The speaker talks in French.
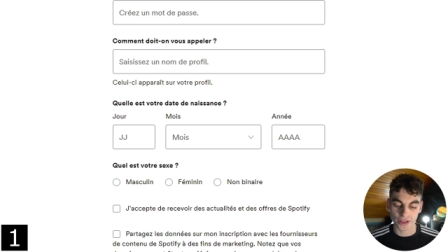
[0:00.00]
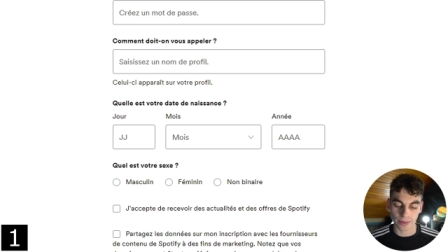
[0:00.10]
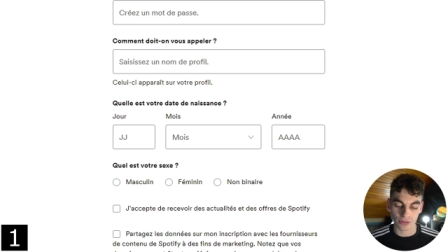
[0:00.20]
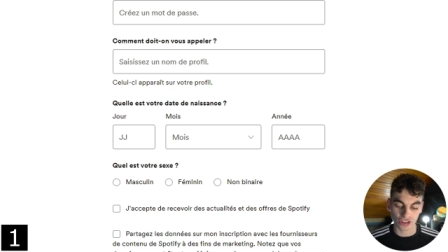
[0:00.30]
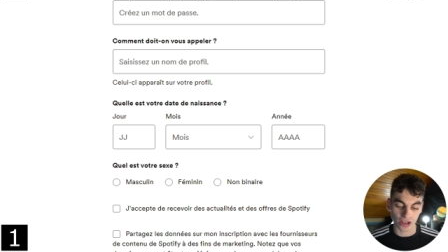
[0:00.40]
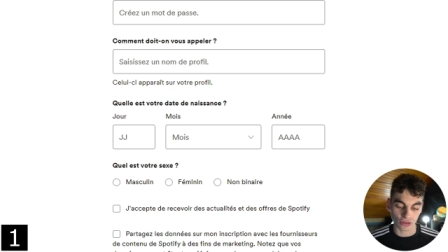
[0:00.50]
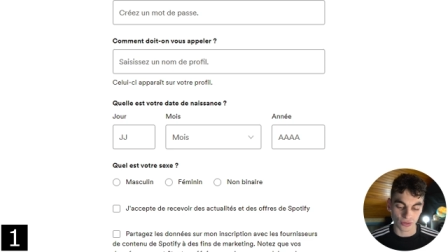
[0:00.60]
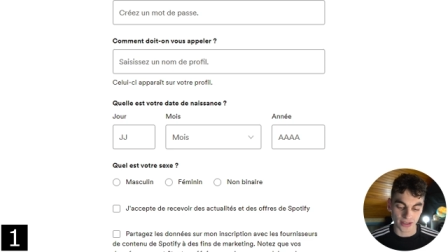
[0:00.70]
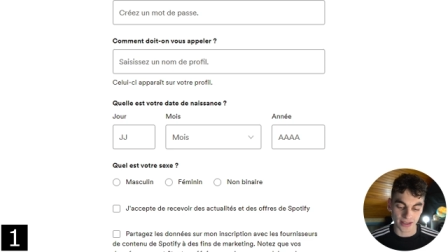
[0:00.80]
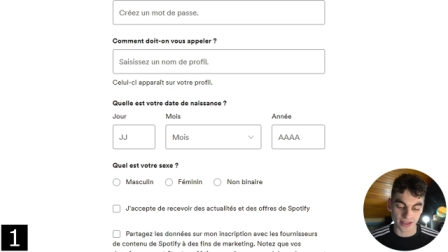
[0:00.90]
CAPTCHA
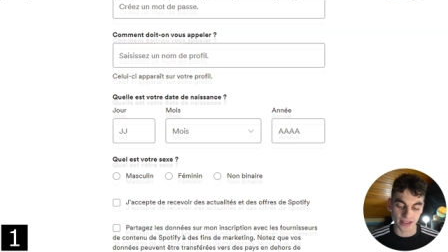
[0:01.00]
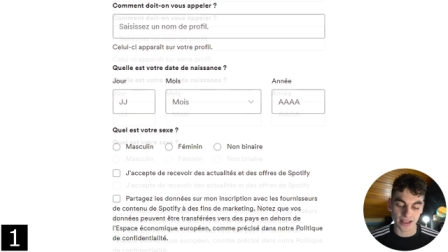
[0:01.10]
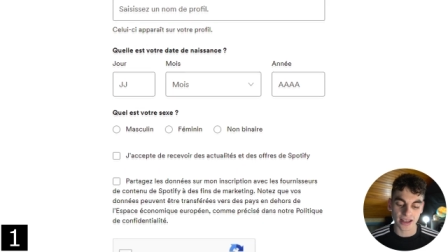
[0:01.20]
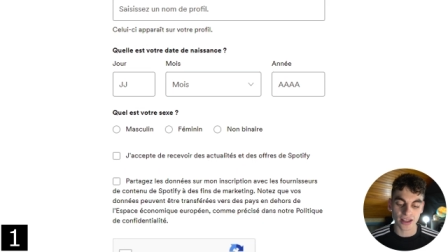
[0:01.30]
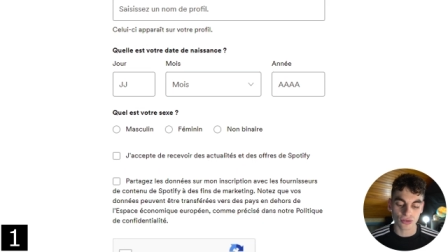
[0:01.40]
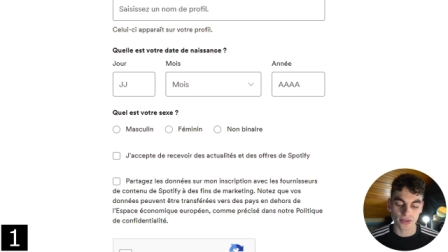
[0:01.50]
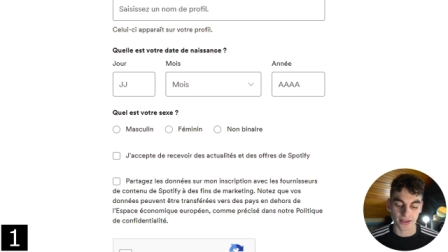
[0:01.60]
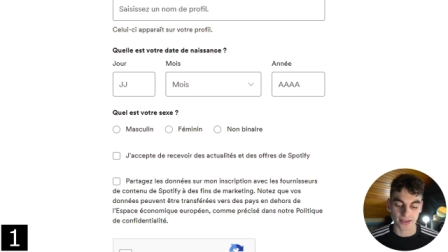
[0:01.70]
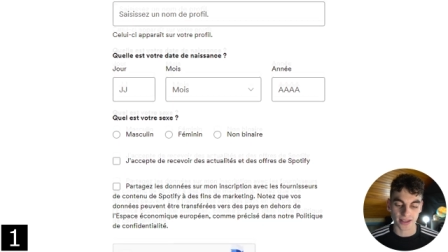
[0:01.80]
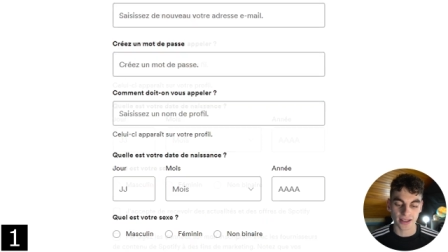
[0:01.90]
juste ici et tu
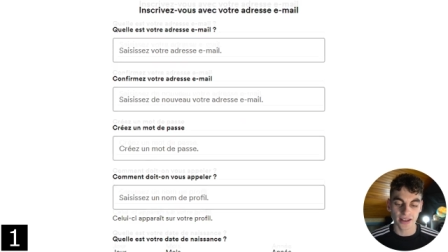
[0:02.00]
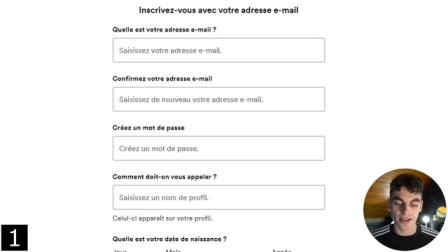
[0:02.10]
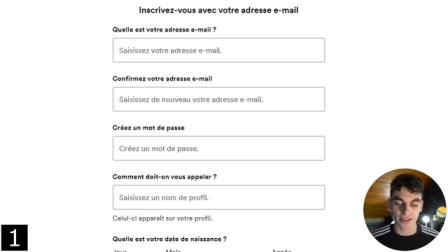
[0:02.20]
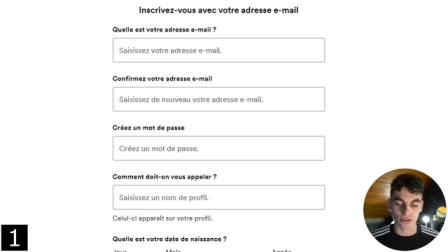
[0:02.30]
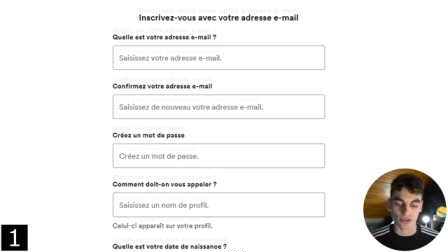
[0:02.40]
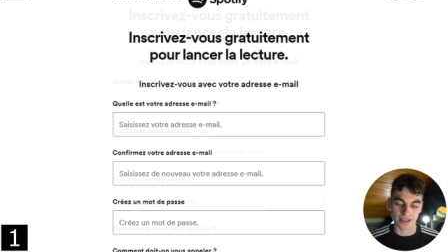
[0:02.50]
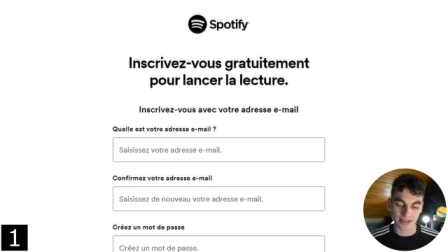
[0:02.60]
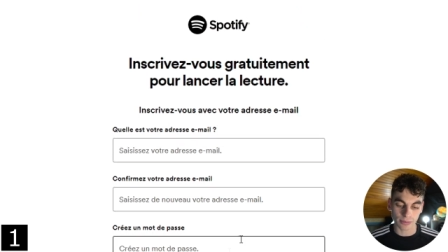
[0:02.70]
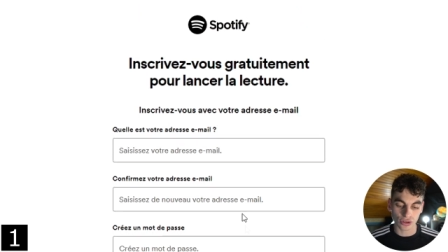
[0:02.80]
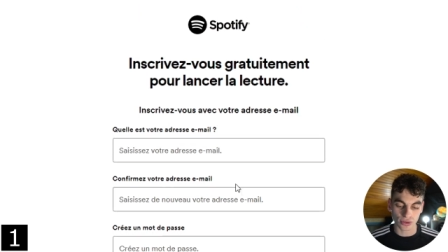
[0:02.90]
t'inscris. C'est aussi
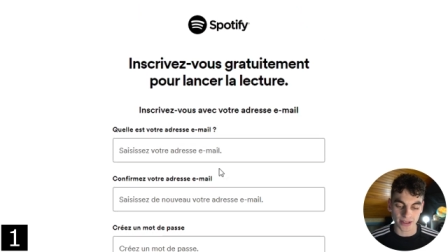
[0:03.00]
simple que